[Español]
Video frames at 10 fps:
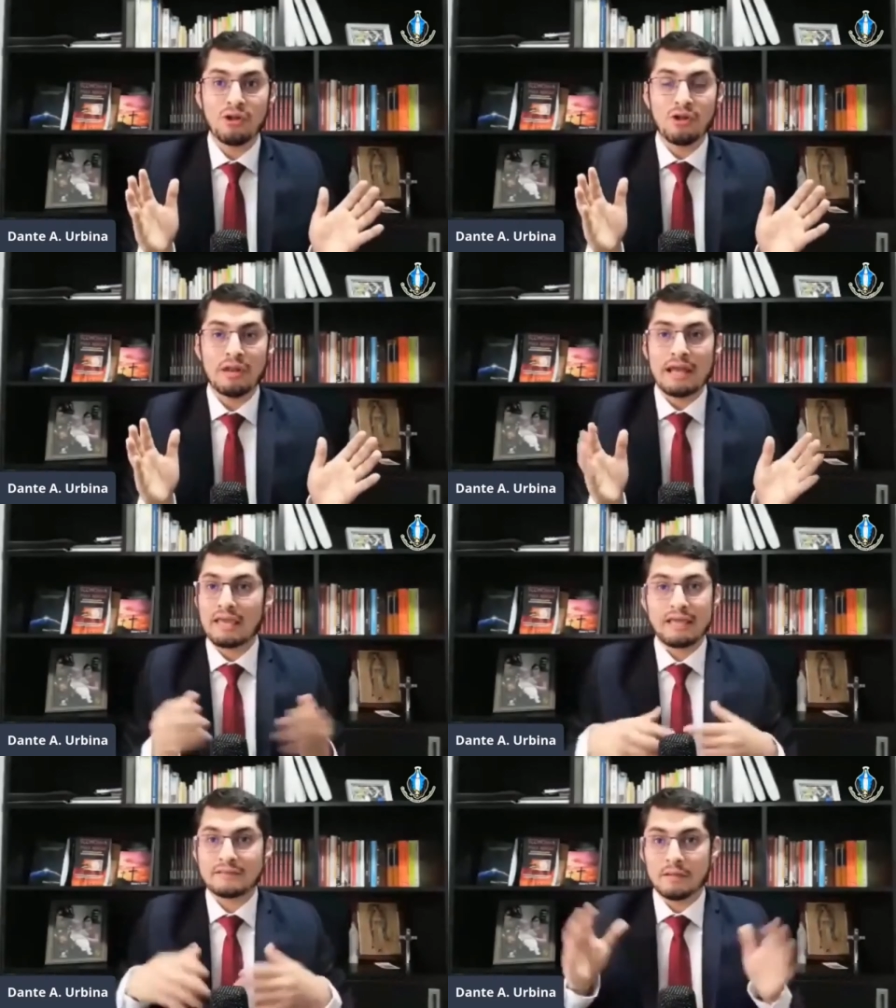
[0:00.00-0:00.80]
la
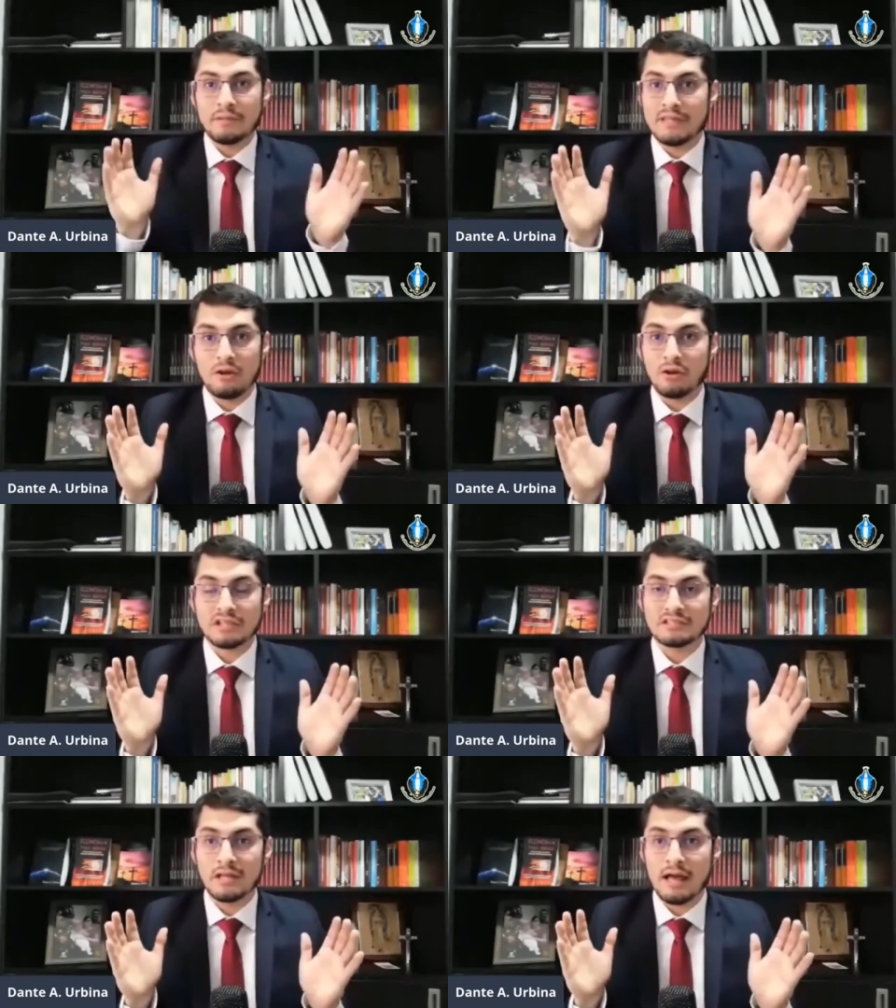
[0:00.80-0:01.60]
que determina lo que
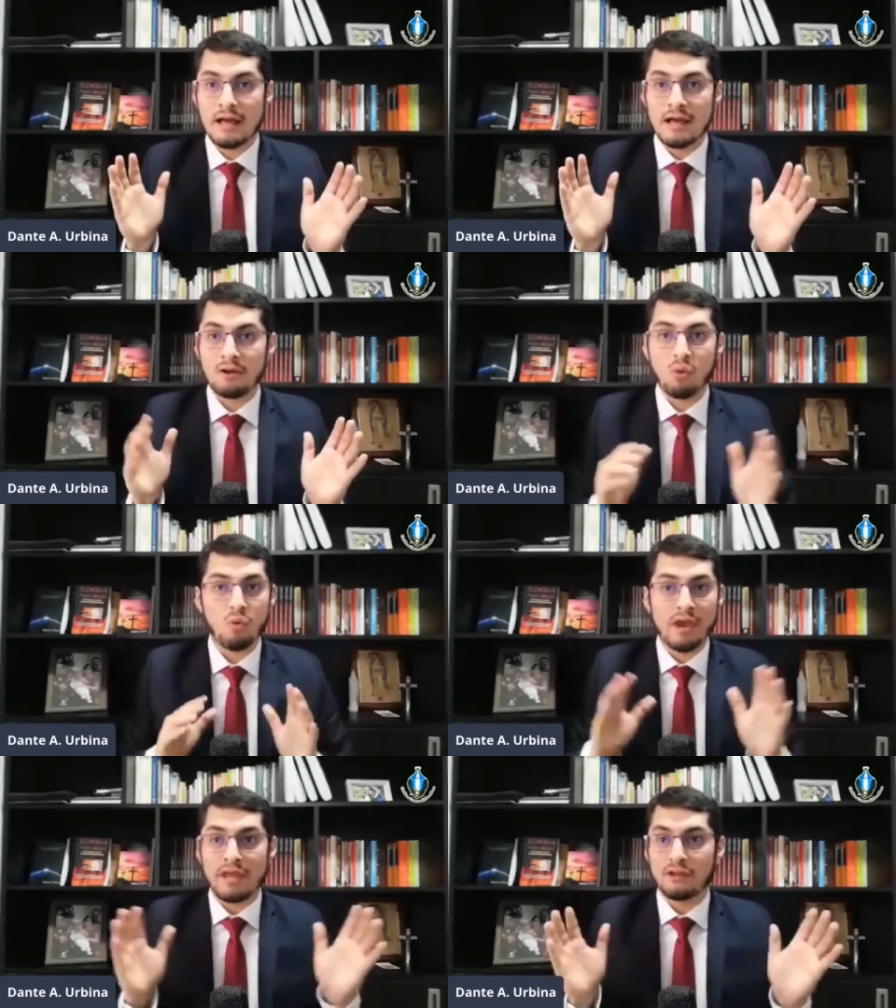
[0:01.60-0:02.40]
será lo
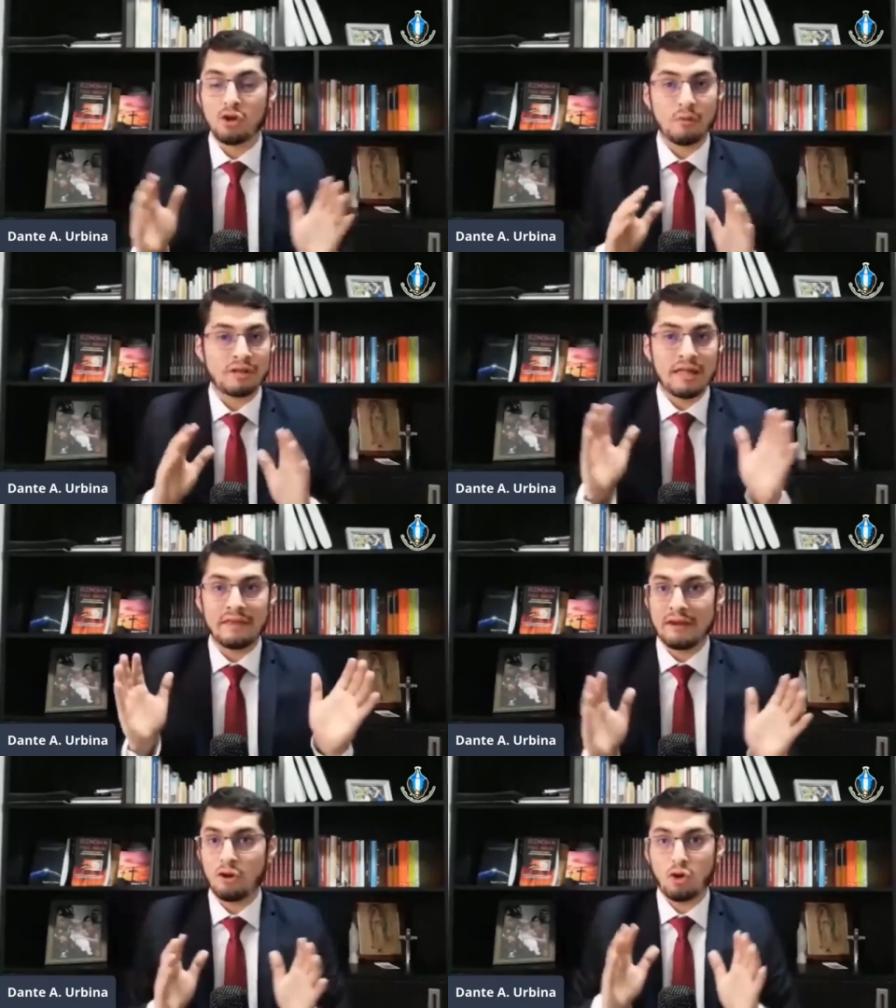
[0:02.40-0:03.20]
bueno, lo
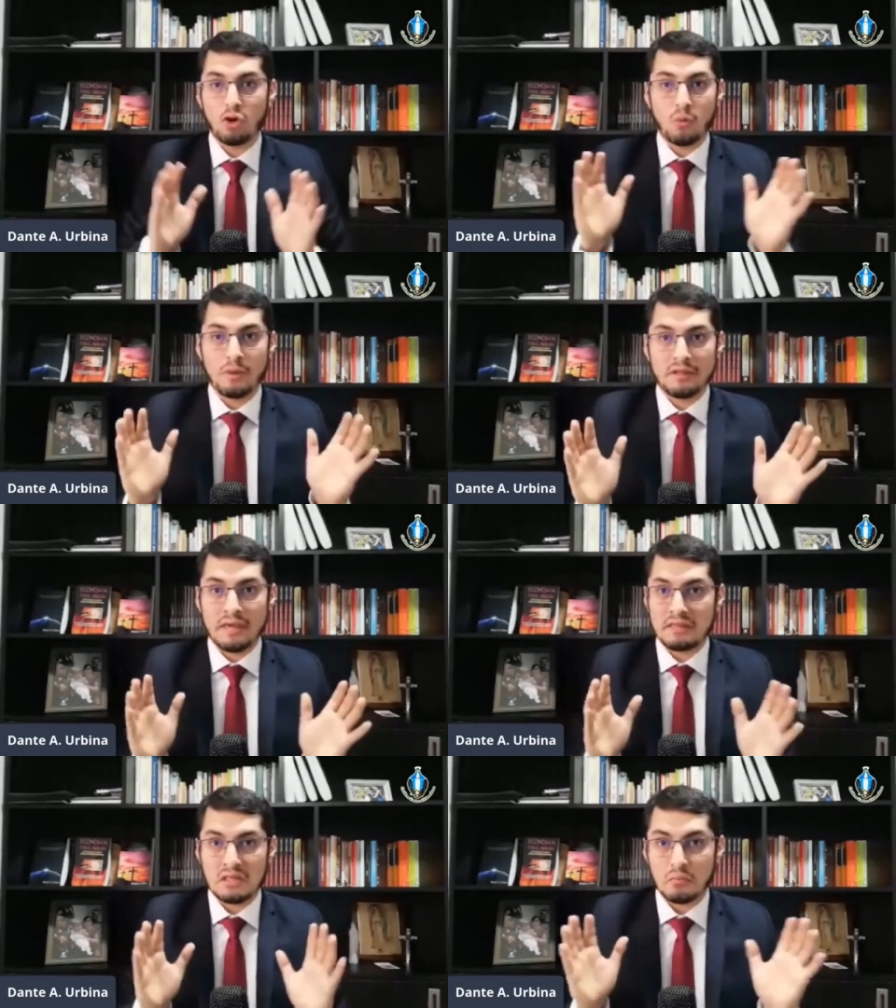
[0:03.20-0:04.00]
verdadero, lo
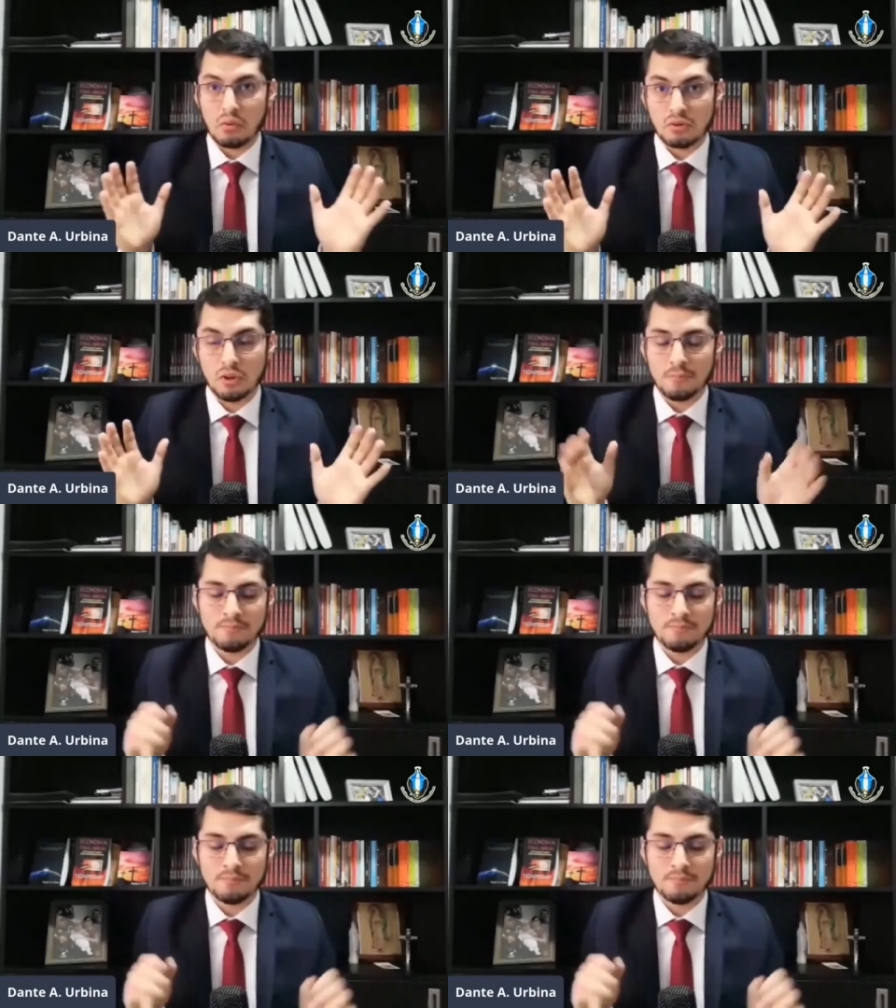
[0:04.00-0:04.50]
conveniente y punto.